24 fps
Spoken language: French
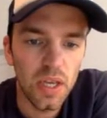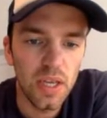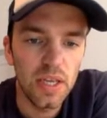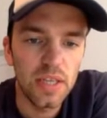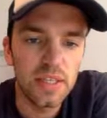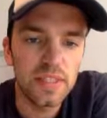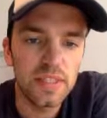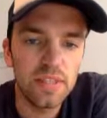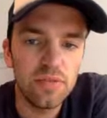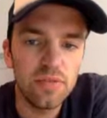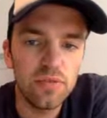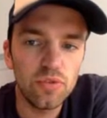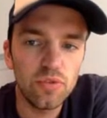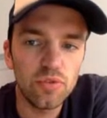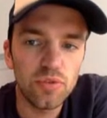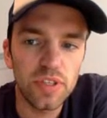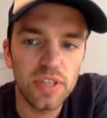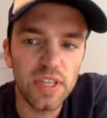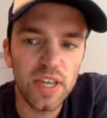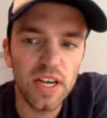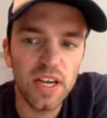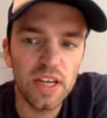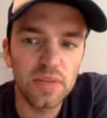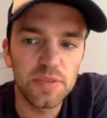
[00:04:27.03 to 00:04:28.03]
Si vous
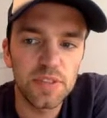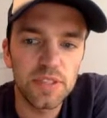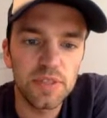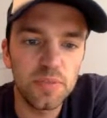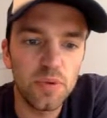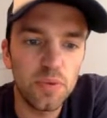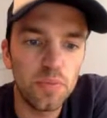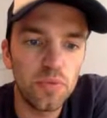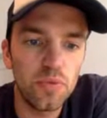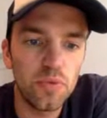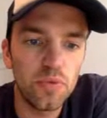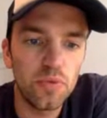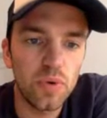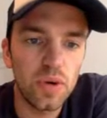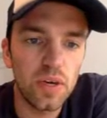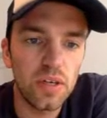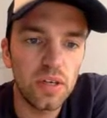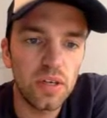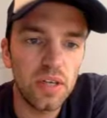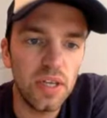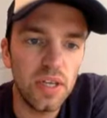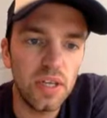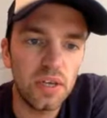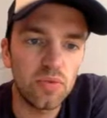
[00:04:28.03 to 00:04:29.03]
souhaitez aller un petit peu plus
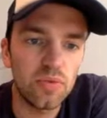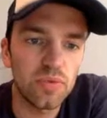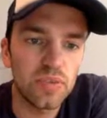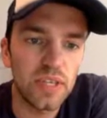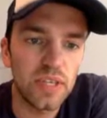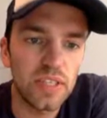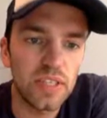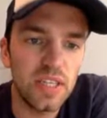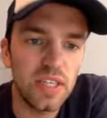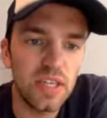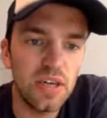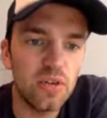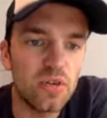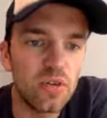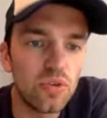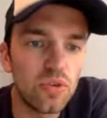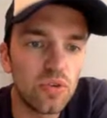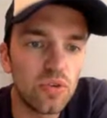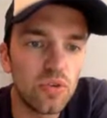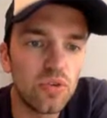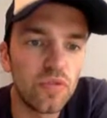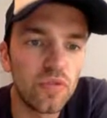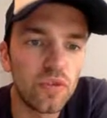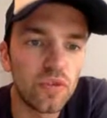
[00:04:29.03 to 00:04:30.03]
loin et contacter
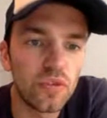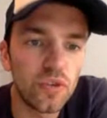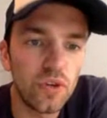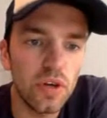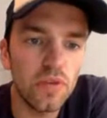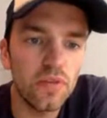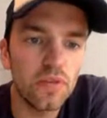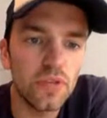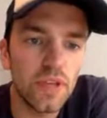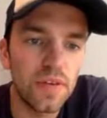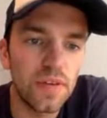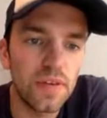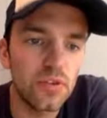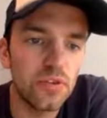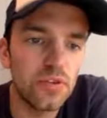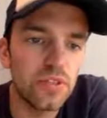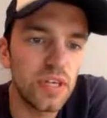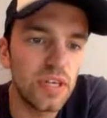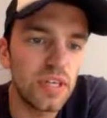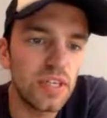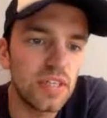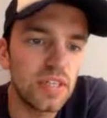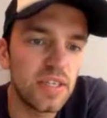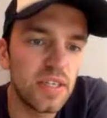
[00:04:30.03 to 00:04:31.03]
le, vendeur, vous avez
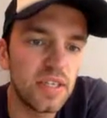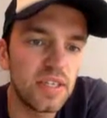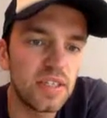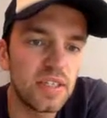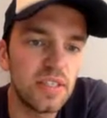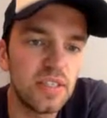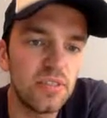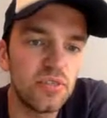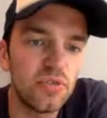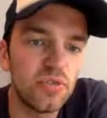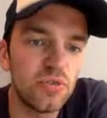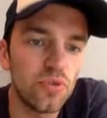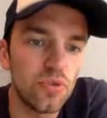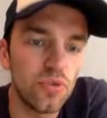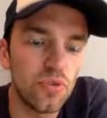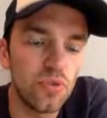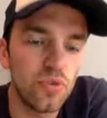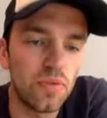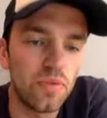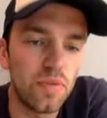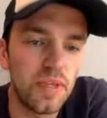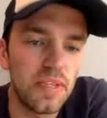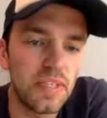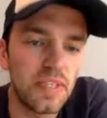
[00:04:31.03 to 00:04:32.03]
juste à cliquer ici sur
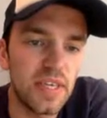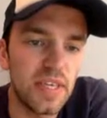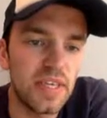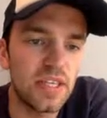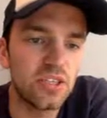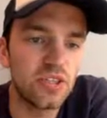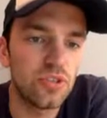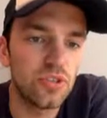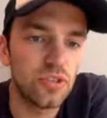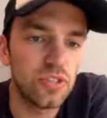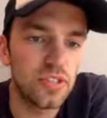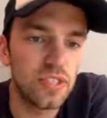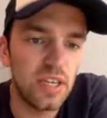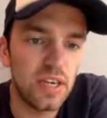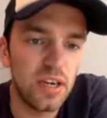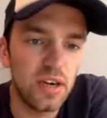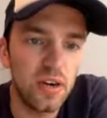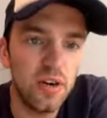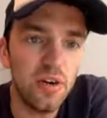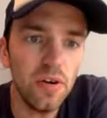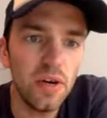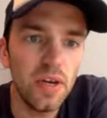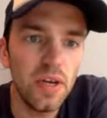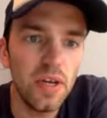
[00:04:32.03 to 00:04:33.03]
Message
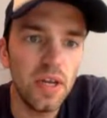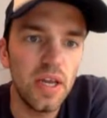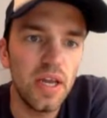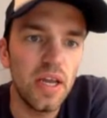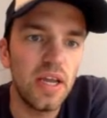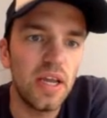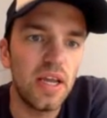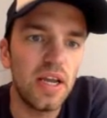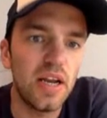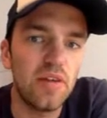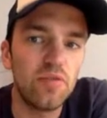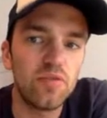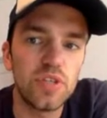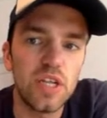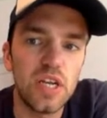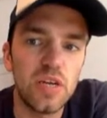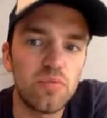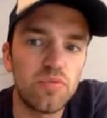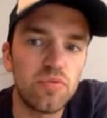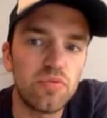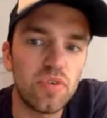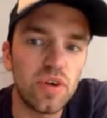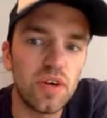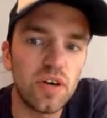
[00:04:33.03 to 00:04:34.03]
Seller. Et là, vous allez
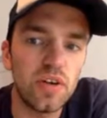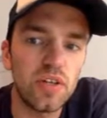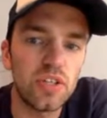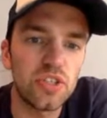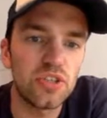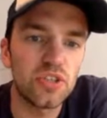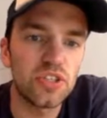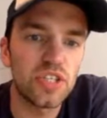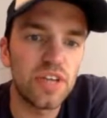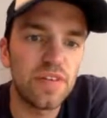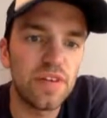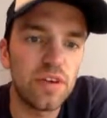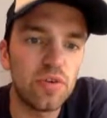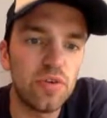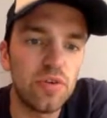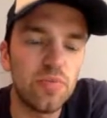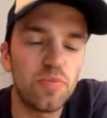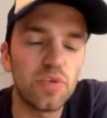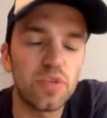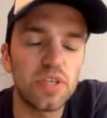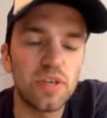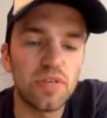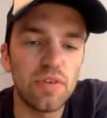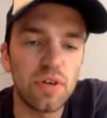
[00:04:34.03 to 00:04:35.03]
pouvoir échanger avec lui
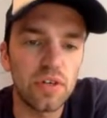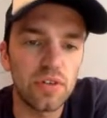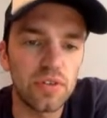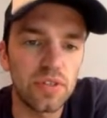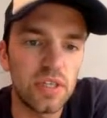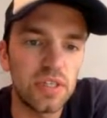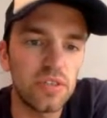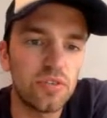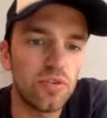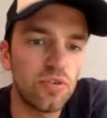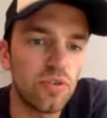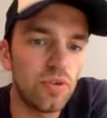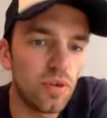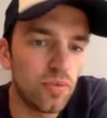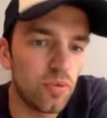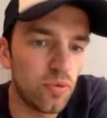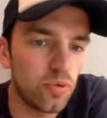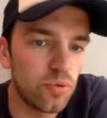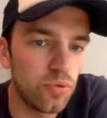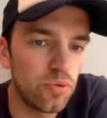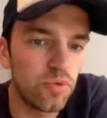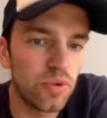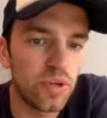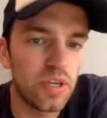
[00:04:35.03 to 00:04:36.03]
pour savoir quand est-ce que les
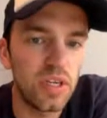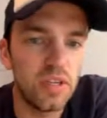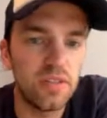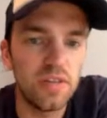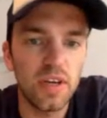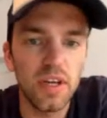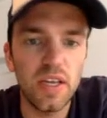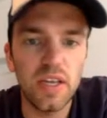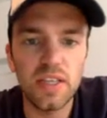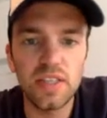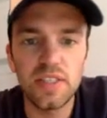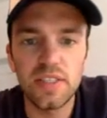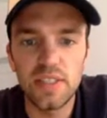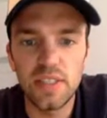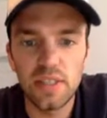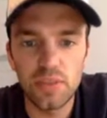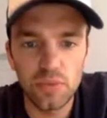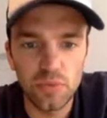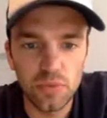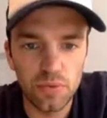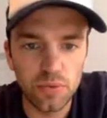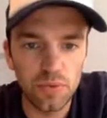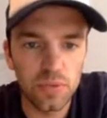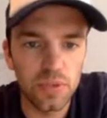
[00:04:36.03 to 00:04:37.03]
produits vont être livrés, si
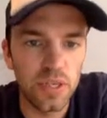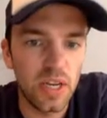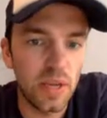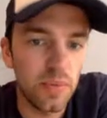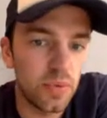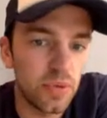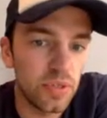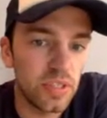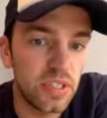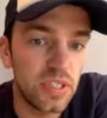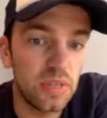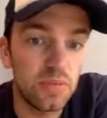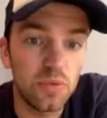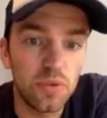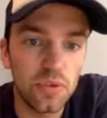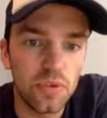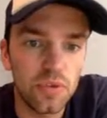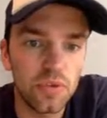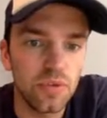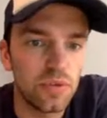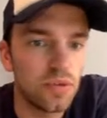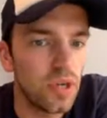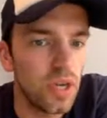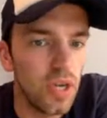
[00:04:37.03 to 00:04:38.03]
on, il est possible
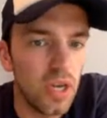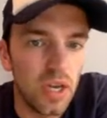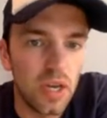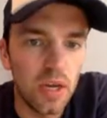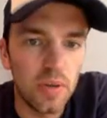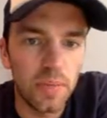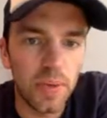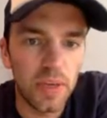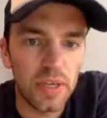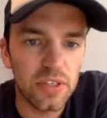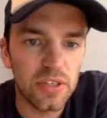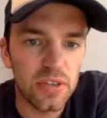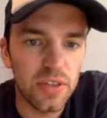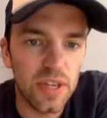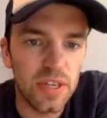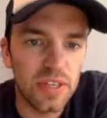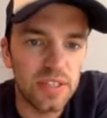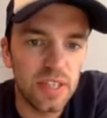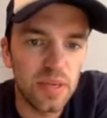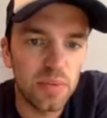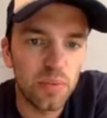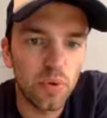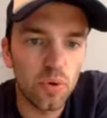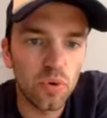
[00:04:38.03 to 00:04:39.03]
de
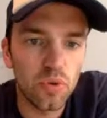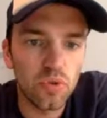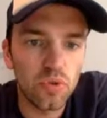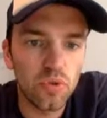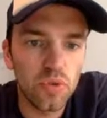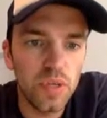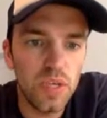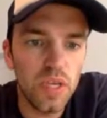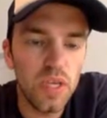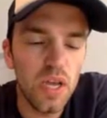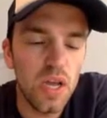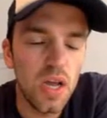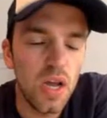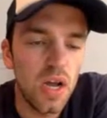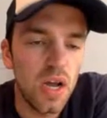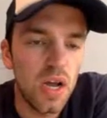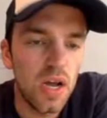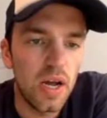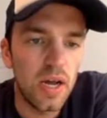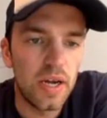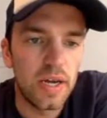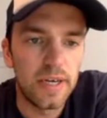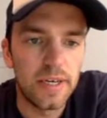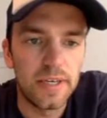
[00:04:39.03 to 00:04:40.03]
personnaliser le produit.
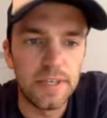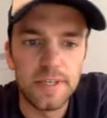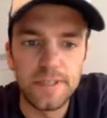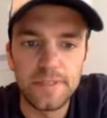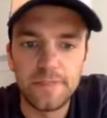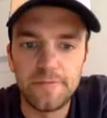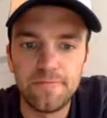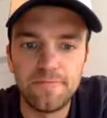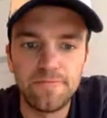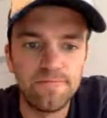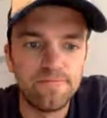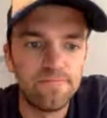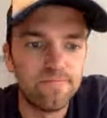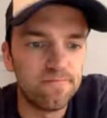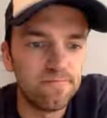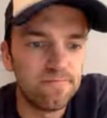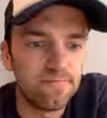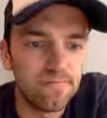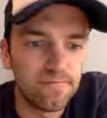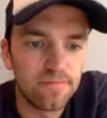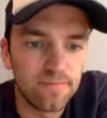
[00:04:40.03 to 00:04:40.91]
Euh,